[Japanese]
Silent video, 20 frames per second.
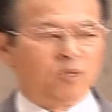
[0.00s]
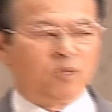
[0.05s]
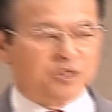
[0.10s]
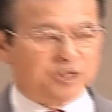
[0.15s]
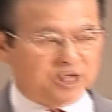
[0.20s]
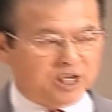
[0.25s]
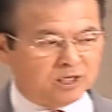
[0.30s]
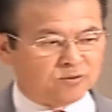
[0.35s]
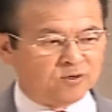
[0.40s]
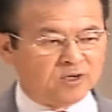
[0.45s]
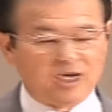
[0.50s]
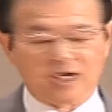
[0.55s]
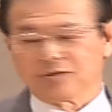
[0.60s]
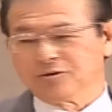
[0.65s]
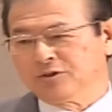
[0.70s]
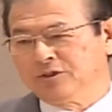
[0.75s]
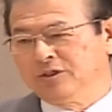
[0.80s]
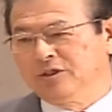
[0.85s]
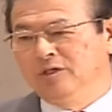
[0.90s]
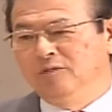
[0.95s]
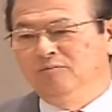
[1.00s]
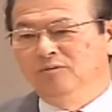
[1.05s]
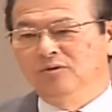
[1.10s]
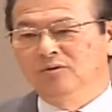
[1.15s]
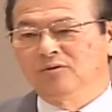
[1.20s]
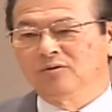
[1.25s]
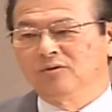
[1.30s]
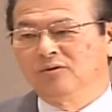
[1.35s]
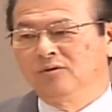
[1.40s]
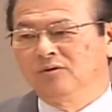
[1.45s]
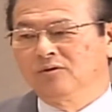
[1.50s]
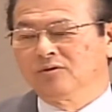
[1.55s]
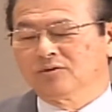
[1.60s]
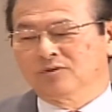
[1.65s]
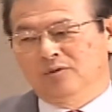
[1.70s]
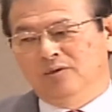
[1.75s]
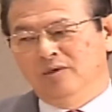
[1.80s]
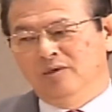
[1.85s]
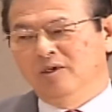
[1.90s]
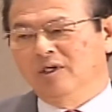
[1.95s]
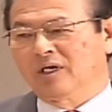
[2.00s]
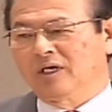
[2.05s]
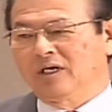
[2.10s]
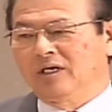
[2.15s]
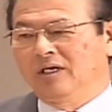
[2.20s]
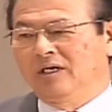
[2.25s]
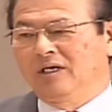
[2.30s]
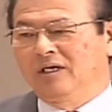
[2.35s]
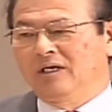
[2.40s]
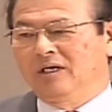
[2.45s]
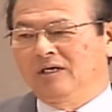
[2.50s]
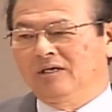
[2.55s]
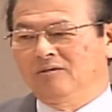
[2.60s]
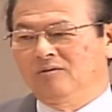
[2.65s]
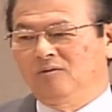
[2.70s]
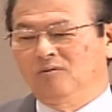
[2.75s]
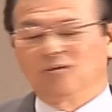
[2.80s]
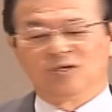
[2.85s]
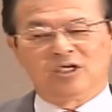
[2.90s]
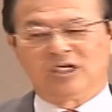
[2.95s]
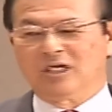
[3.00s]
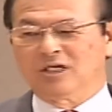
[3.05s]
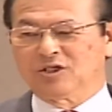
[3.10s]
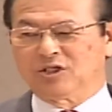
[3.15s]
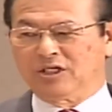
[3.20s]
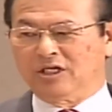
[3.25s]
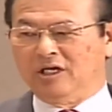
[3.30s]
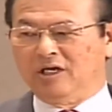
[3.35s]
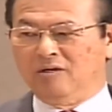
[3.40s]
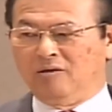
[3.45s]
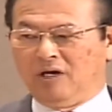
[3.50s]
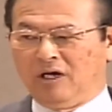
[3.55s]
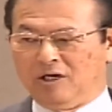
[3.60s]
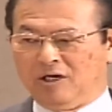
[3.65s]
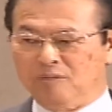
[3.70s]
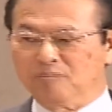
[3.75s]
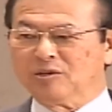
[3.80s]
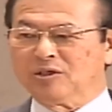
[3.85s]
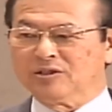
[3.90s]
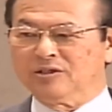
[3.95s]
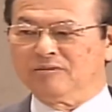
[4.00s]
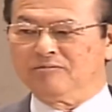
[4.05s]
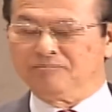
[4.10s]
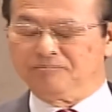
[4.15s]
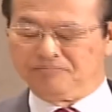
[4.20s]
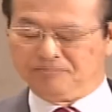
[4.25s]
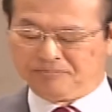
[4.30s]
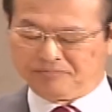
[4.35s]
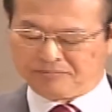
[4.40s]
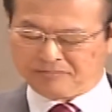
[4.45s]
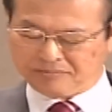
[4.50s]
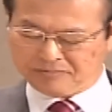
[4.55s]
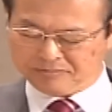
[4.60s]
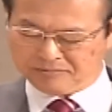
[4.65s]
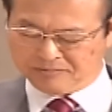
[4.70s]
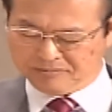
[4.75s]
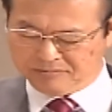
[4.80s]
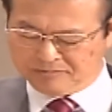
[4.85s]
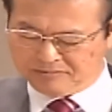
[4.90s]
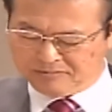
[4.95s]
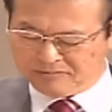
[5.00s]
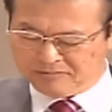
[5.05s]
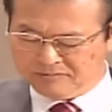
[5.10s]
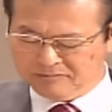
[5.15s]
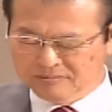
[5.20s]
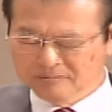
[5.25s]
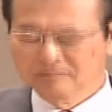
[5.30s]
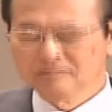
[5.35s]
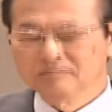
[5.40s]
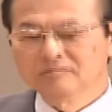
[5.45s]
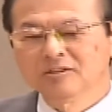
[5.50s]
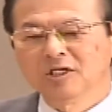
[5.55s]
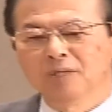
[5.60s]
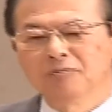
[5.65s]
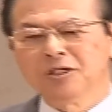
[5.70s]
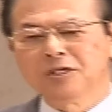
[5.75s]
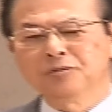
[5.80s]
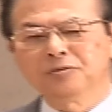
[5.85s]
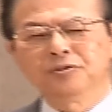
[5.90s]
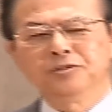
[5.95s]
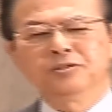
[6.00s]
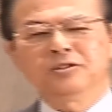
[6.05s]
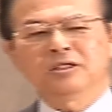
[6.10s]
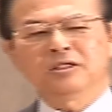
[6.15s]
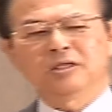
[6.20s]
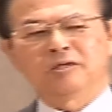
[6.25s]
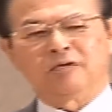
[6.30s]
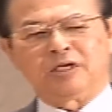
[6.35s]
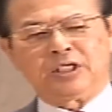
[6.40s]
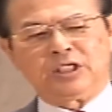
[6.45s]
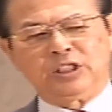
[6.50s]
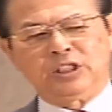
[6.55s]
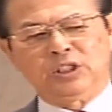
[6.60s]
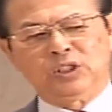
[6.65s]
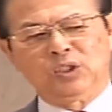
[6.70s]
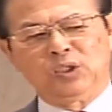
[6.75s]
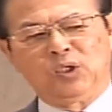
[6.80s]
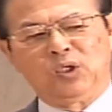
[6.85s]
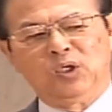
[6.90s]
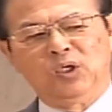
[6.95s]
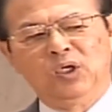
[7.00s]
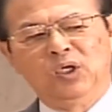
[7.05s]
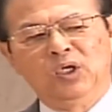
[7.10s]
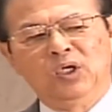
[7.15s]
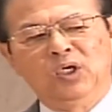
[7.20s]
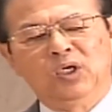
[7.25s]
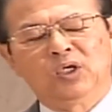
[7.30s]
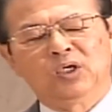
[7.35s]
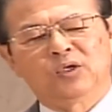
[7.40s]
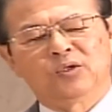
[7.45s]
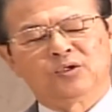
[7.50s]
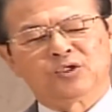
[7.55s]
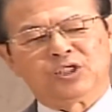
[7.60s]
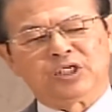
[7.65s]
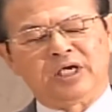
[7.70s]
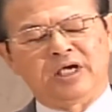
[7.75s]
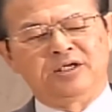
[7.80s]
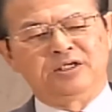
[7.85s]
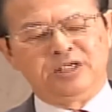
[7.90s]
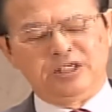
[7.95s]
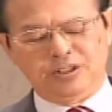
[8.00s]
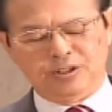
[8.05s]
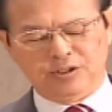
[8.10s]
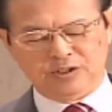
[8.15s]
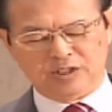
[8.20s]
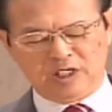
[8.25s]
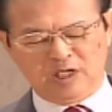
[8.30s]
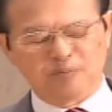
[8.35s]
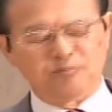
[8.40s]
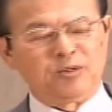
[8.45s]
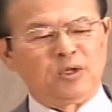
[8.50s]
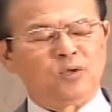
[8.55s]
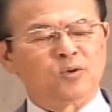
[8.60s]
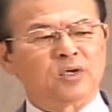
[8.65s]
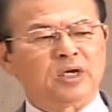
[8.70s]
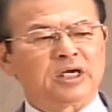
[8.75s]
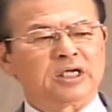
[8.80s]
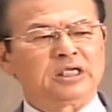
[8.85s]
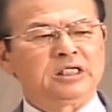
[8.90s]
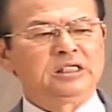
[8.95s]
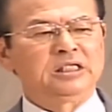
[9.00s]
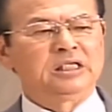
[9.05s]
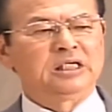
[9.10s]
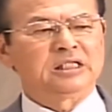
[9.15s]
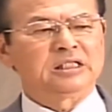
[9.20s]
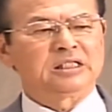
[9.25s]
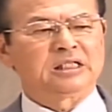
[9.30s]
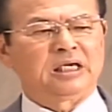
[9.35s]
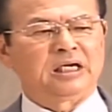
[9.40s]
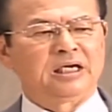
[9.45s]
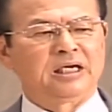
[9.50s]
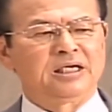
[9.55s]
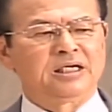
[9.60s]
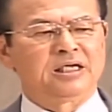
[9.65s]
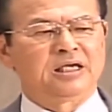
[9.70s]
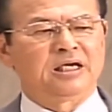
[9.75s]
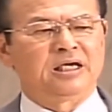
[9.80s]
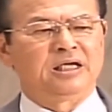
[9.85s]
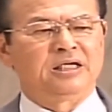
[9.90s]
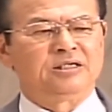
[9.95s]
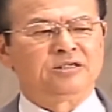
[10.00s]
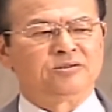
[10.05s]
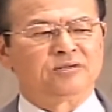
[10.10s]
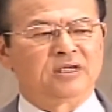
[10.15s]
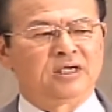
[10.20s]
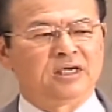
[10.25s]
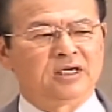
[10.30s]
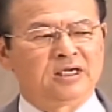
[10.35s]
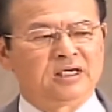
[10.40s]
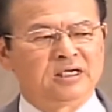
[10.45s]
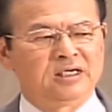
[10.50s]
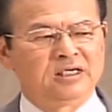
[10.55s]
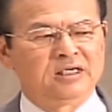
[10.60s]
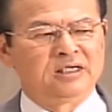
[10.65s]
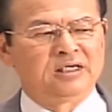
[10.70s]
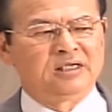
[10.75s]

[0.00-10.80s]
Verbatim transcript: 家と訳しても、それは大きな違いはあります。ダビデという方はきっと、この詩編23編お書きになった背景には、